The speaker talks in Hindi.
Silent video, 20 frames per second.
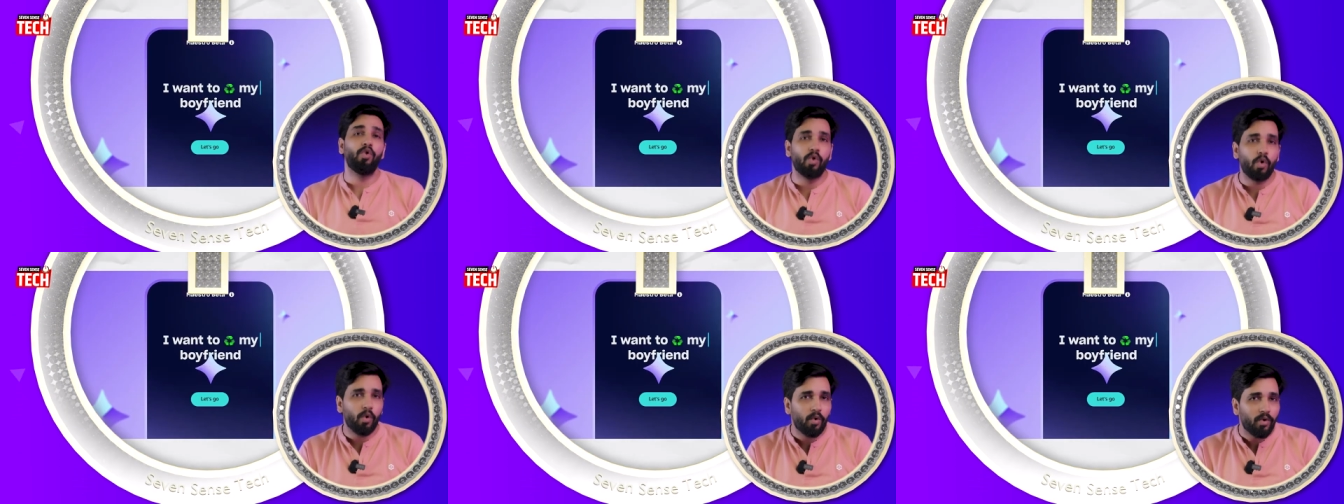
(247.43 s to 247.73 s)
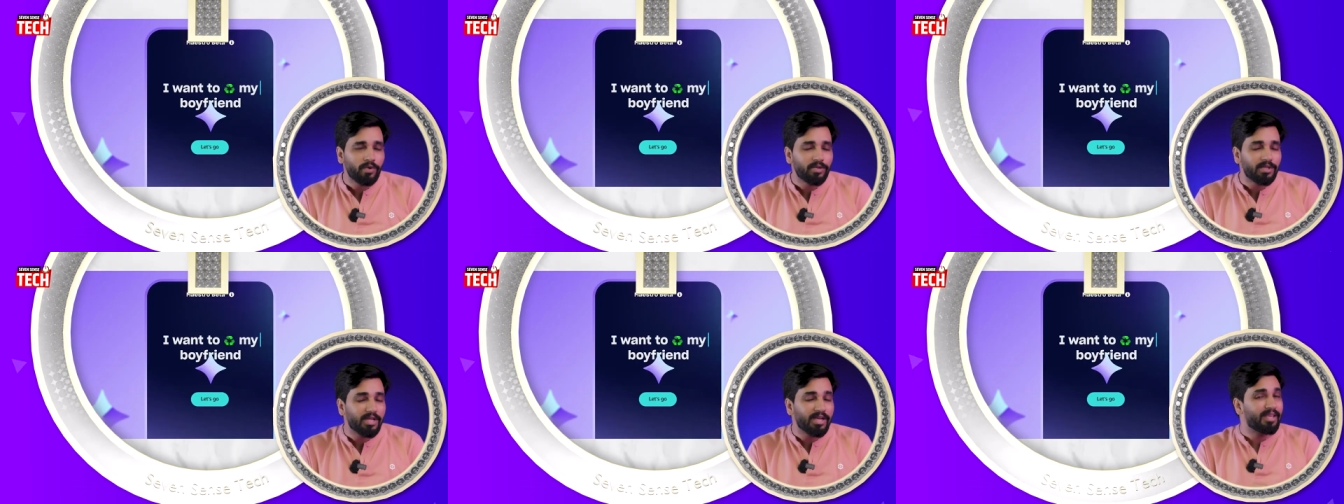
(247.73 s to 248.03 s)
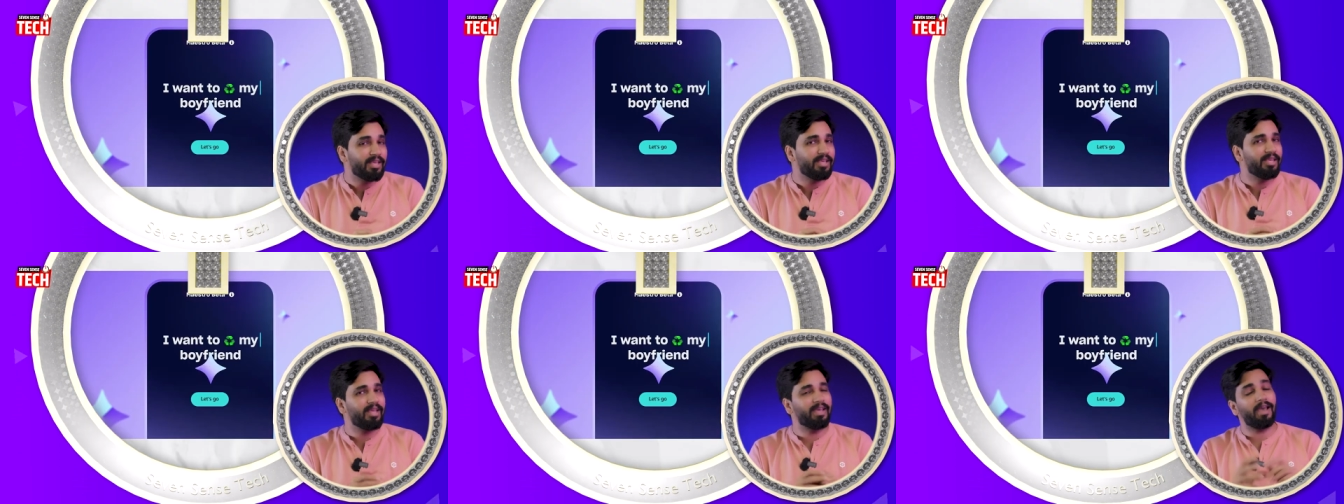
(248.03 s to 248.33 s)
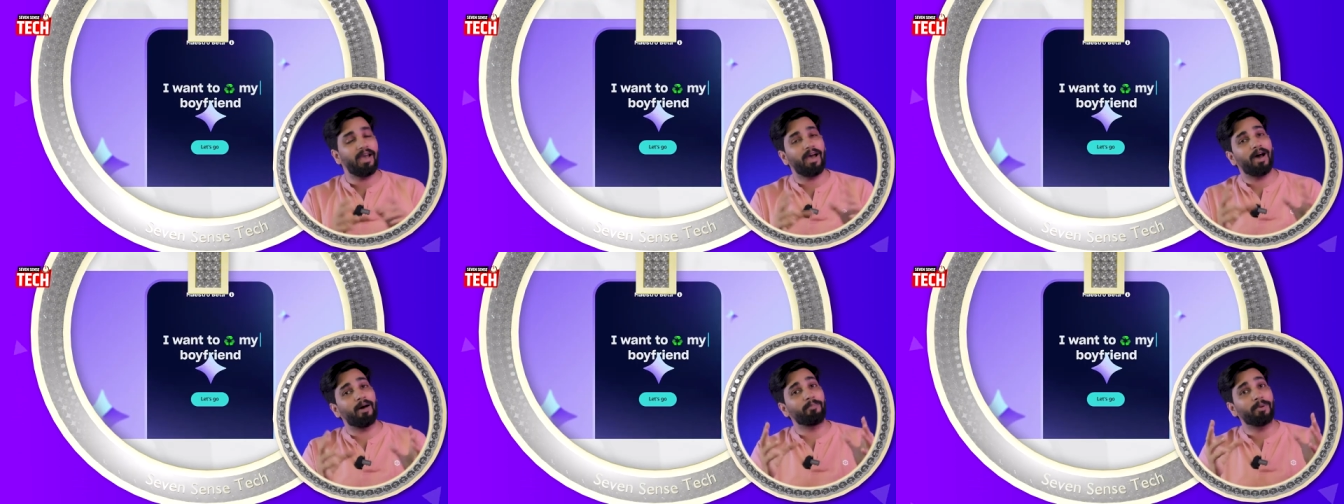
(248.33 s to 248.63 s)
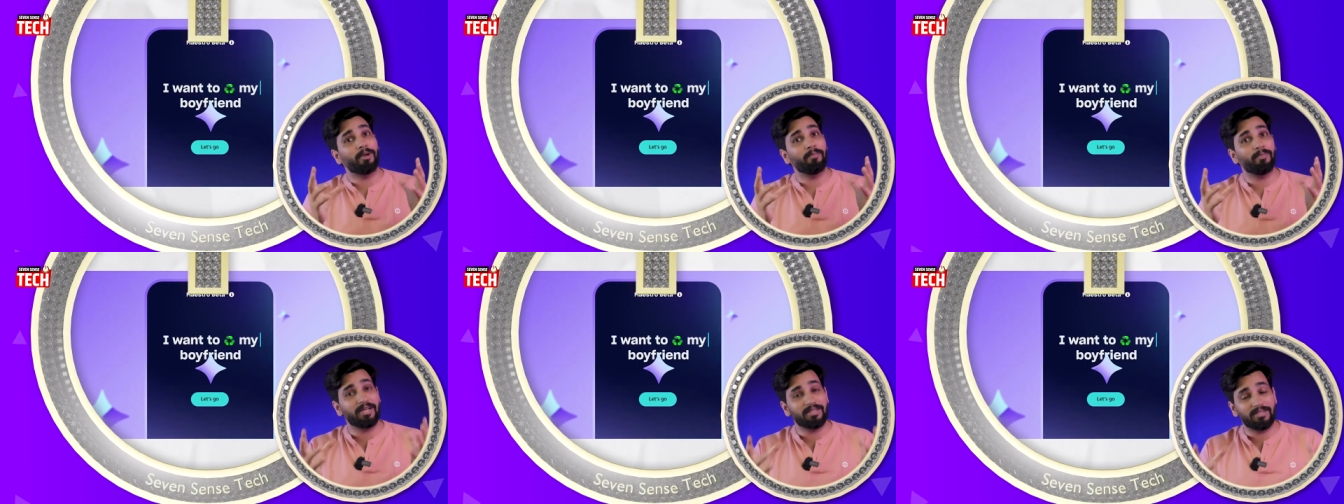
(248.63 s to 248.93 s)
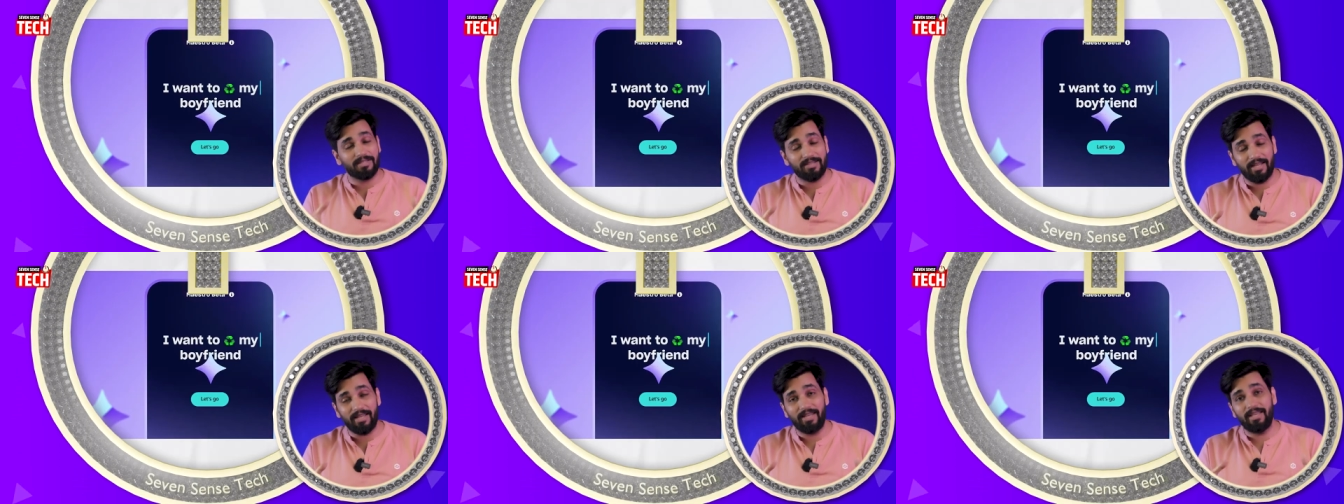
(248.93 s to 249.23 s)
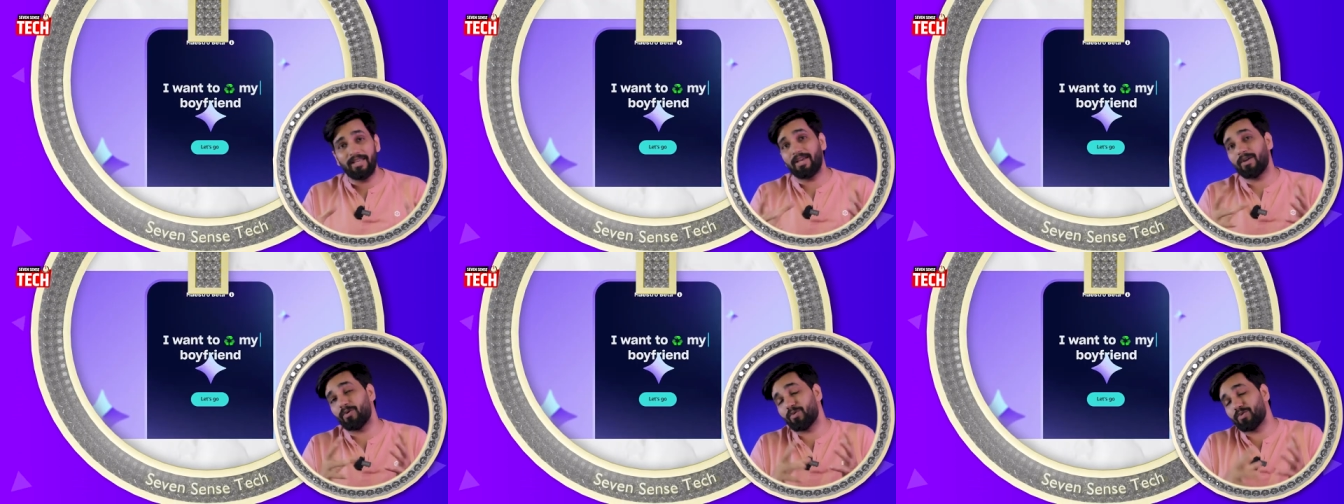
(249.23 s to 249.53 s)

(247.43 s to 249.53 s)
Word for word: लोगों तक ही है आपके पास नहीं है